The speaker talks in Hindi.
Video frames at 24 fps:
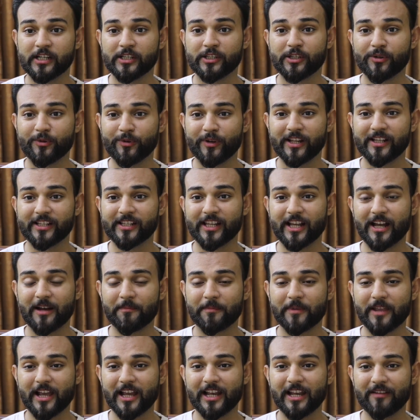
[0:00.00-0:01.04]
छोटे से
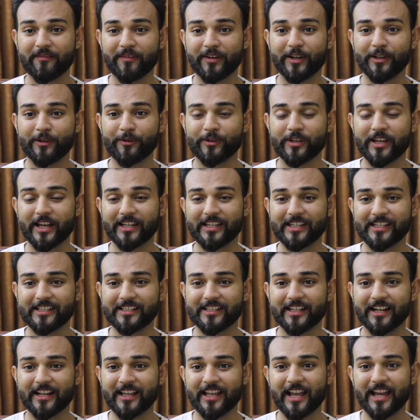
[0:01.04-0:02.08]
आप कह लें वीडियो या
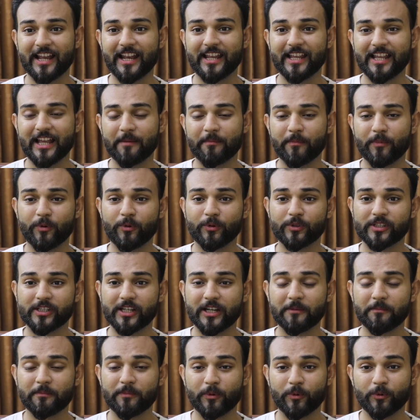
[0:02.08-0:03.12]
टीज़र कह लें या
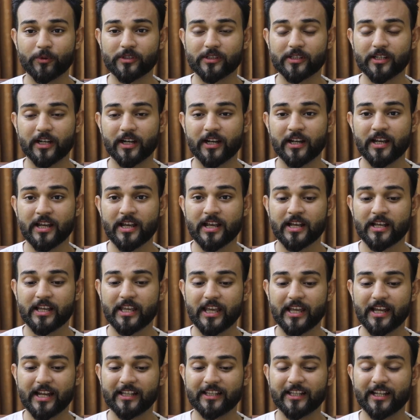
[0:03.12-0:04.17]
मोशन पोस्टर
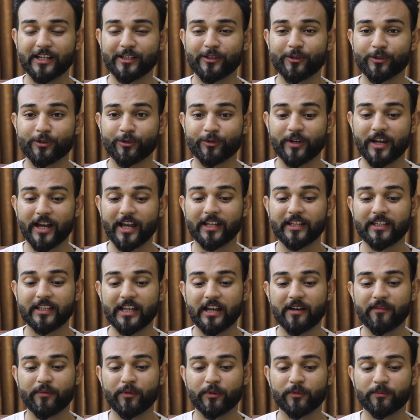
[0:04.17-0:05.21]
के अंदर जो सुनाई
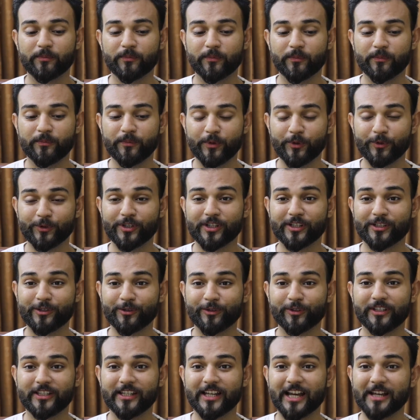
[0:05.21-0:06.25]
दिया वो म्यूज़िक
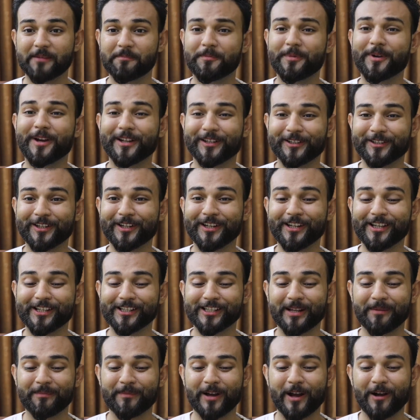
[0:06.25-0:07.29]
जो दिया है बेहतरीन
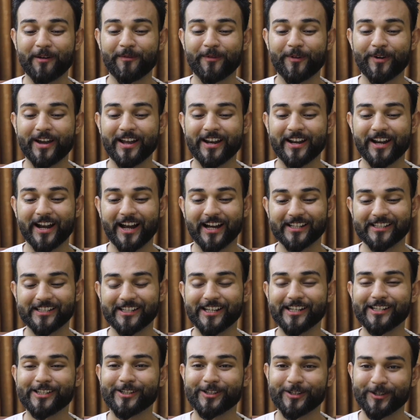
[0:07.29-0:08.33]
किस्म का वो है
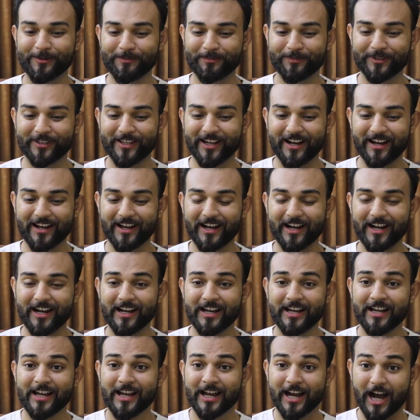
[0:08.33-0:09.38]
राजेश गुप्ता का
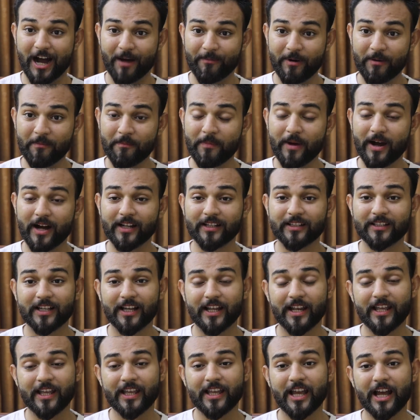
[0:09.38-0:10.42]
अब हम बात
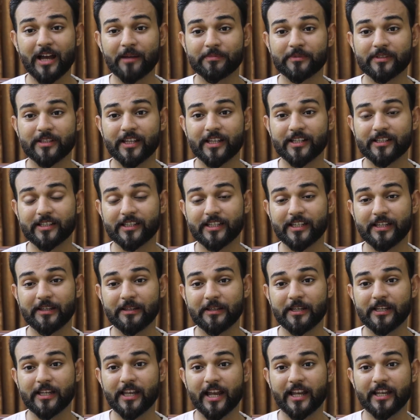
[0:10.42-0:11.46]
करेंगे आपसे इसी
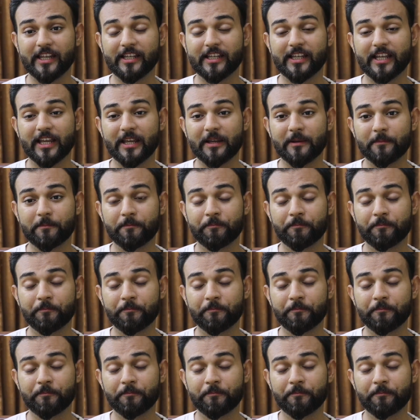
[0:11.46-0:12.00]
यानी कि